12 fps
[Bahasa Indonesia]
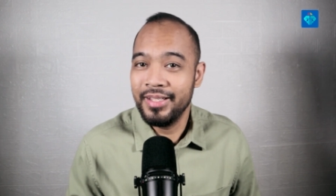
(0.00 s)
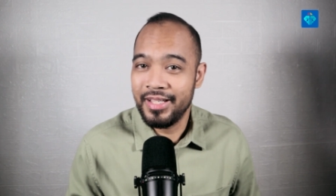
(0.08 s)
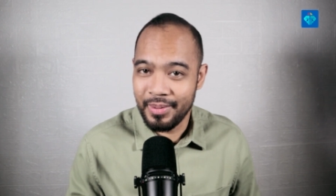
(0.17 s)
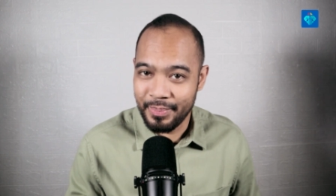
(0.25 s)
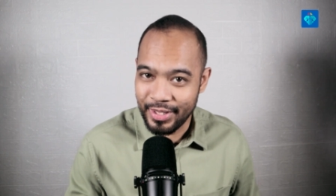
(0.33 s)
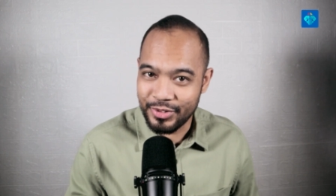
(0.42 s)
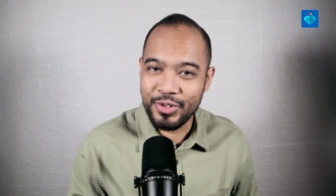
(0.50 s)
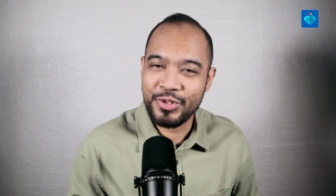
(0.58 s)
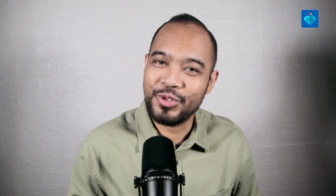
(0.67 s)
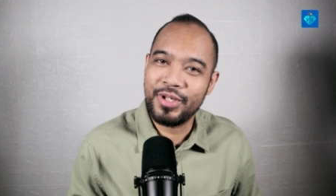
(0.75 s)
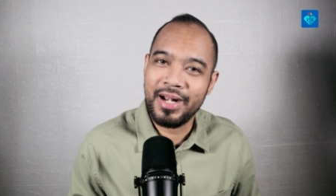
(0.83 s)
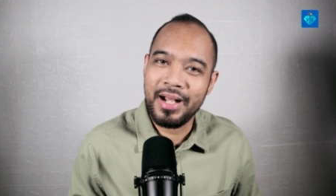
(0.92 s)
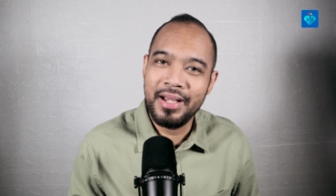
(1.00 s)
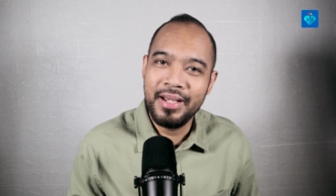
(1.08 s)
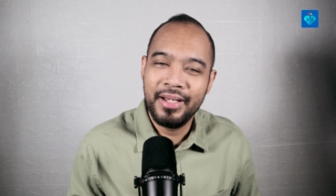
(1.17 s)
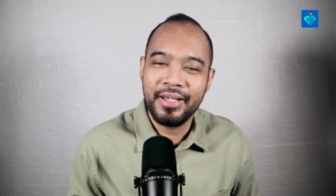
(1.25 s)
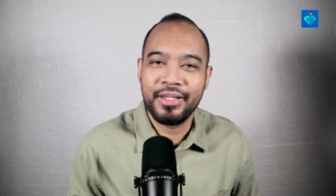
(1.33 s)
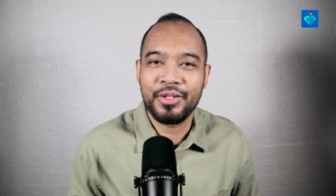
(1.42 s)
dan besok saudara
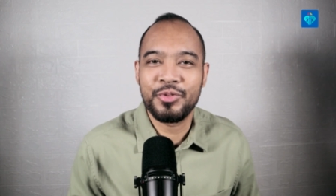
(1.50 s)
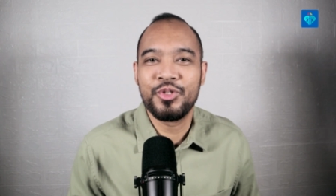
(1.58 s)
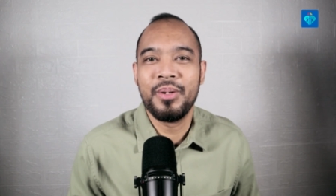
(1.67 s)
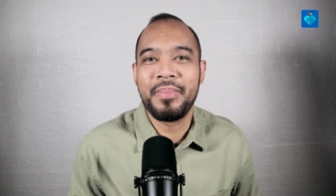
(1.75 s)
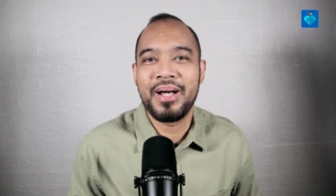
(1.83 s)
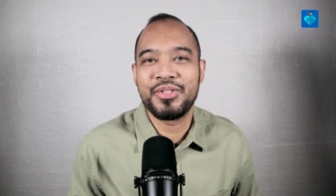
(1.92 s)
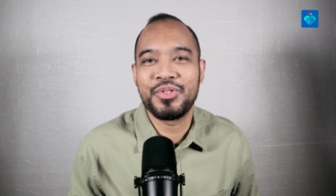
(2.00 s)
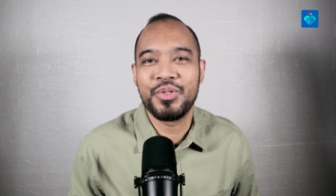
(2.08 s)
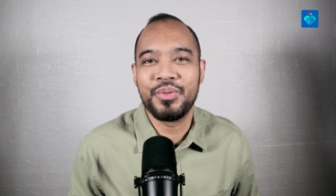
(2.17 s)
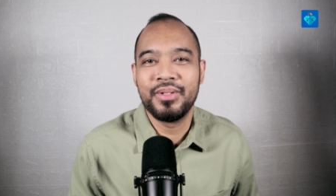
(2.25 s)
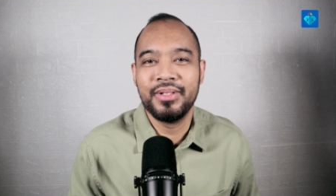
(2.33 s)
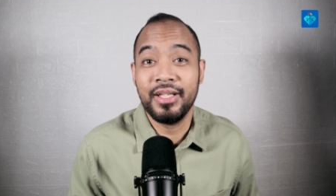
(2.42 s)
kita sudah masuk